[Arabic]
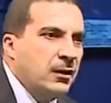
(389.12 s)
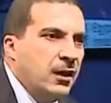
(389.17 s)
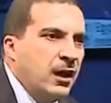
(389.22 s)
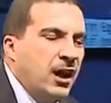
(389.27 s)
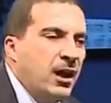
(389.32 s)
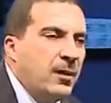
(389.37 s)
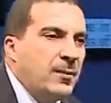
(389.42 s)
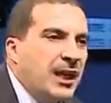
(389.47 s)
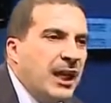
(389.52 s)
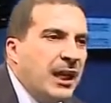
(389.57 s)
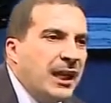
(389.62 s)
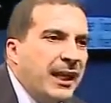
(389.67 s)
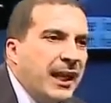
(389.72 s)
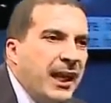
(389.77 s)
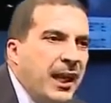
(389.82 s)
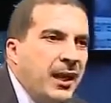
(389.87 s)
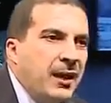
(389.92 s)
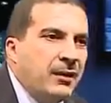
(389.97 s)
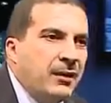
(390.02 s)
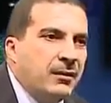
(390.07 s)
اعمل
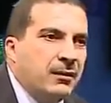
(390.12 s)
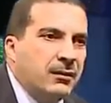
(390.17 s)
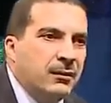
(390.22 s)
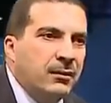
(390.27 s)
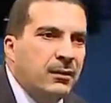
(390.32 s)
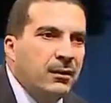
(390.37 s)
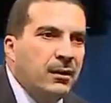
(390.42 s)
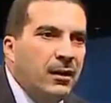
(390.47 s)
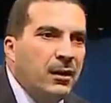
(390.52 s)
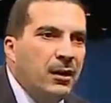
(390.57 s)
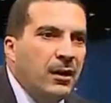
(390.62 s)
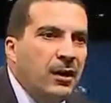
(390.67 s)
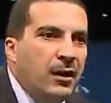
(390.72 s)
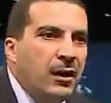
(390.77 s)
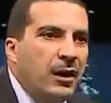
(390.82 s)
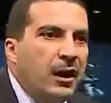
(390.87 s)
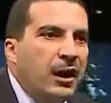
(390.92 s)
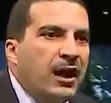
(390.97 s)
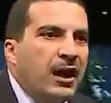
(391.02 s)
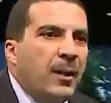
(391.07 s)
الخير
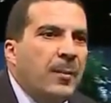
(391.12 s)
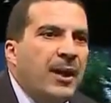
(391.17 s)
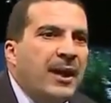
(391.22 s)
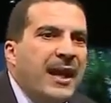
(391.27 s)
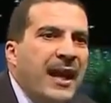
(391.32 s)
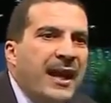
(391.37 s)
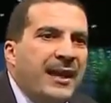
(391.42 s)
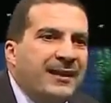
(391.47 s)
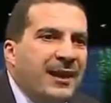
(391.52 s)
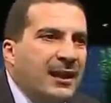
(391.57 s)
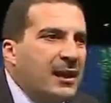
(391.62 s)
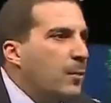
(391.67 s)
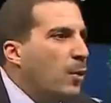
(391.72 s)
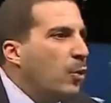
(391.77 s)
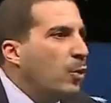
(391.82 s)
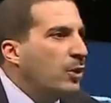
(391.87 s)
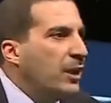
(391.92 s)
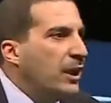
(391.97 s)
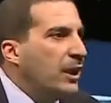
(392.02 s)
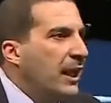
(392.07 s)
يا بنات يا اللي
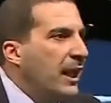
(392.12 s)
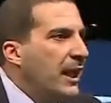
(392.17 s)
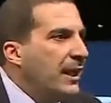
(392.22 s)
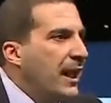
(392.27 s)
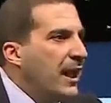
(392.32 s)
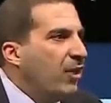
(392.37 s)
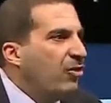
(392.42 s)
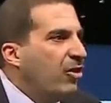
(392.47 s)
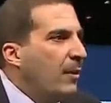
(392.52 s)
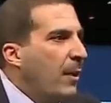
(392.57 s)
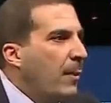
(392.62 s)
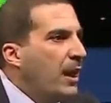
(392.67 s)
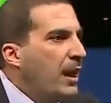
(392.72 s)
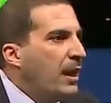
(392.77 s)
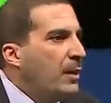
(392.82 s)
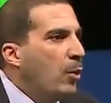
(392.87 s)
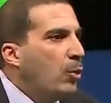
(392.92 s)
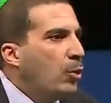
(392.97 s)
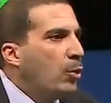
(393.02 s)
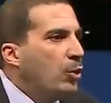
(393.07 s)
موجودين هنا يا شباب يا
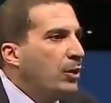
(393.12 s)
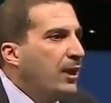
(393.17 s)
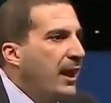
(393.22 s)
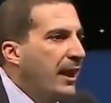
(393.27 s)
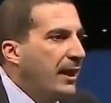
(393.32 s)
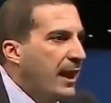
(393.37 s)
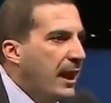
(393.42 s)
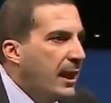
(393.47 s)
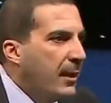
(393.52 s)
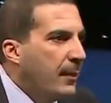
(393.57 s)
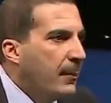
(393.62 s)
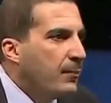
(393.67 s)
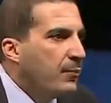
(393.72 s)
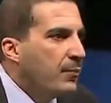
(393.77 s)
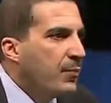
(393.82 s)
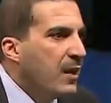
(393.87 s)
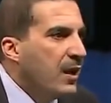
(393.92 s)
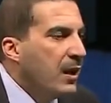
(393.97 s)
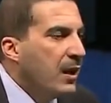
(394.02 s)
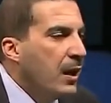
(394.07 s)
اللي موجود هنا
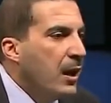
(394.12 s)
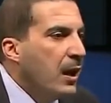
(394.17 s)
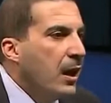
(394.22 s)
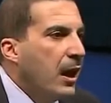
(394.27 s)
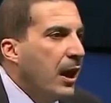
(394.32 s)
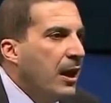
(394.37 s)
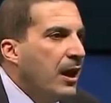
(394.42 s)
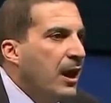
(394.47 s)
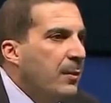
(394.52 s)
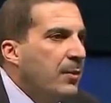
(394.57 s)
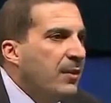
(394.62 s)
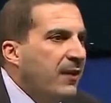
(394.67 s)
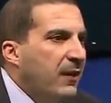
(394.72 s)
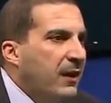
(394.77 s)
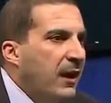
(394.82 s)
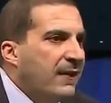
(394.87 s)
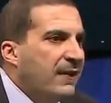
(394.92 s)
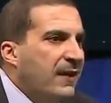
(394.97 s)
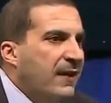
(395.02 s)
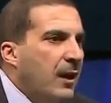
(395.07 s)
النبي صلى
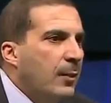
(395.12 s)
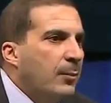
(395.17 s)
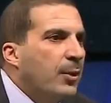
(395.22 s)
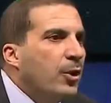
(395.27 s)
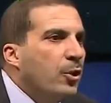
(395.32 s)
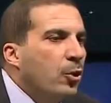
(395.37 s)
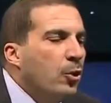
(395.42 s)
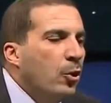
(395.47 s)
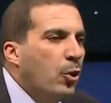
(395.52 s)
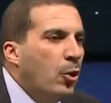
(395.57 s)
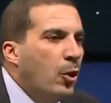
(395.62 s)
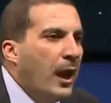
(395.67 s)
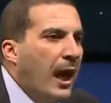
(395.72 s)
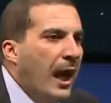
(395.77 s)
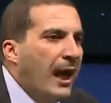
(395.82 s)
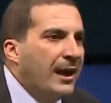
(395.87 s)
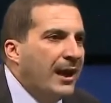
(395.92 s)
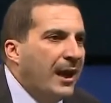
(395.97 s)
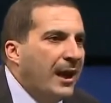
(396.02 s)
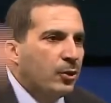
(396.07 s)
الله عليه وسلم بيقول
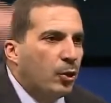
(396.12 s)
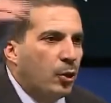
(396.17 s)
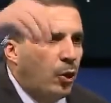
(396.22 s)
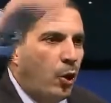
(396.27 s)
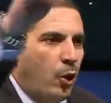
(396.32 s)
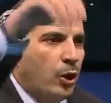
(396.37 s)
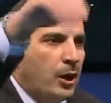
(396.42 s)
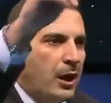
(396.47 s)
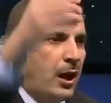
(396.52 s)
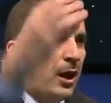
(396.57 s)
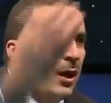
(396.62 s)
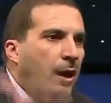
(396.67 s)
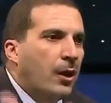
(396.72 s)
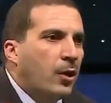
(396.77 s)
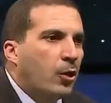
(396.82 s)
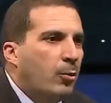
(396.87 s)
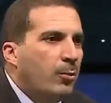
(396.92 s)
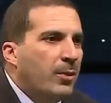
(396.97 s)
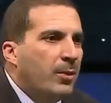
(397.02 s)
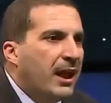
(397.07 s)
اليد العليا
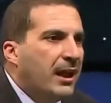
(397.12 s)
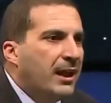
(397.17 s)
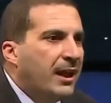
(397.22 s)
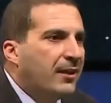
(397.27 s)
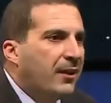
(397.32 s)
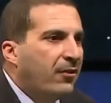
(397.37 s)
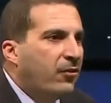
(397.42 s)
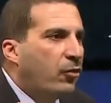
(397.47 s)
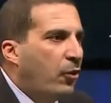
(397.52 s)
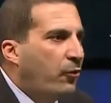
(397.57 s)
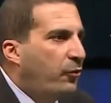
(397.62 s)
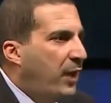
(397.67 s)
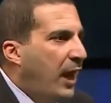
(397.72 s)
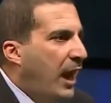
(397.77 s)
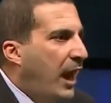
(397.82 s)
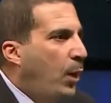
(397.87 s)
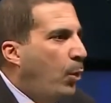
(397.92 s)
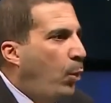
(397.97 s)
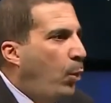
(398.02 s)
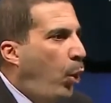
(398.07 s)
خير من اليد
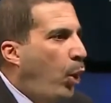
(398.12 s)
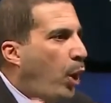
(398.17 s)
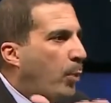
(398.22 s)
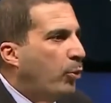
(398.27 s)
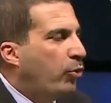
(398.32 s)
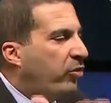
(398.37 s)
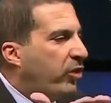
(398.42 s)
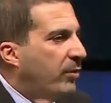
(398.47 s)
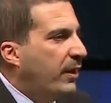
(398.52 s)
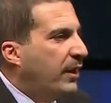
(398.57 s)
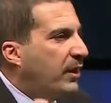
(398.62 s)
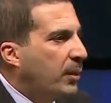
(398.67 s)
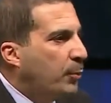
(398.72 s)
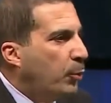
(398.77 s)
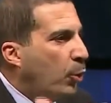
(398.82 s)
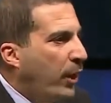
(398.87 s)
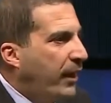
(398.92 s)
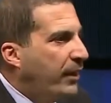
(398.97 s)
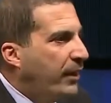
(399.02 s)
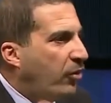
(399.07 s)
السفلى اوعوا يا مسلمين
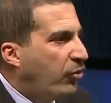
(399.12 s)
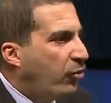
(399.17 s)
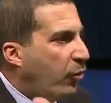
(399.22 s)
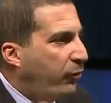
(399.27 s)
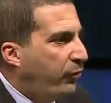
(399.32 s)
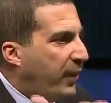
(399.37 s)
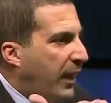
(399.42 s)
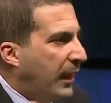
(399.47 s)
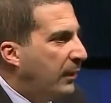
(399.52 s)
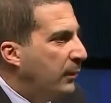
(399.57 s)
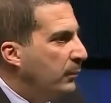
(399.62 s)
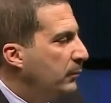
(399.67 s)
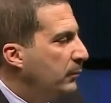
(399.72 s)
تبقوا يد سفلى